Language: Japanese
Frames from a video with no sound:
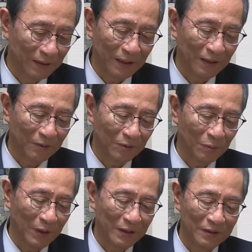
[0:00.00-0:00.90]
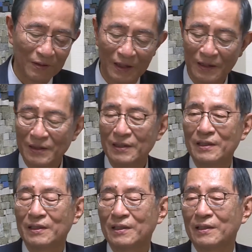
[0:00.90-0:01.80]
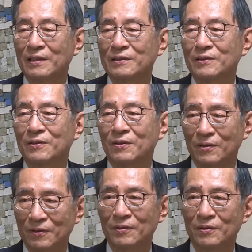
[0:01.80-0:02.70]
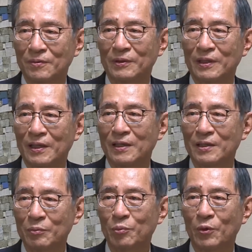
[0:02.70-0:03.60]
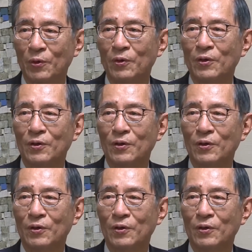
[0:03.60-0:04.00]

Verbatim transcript: 3年ほど前にはあそのまた一歩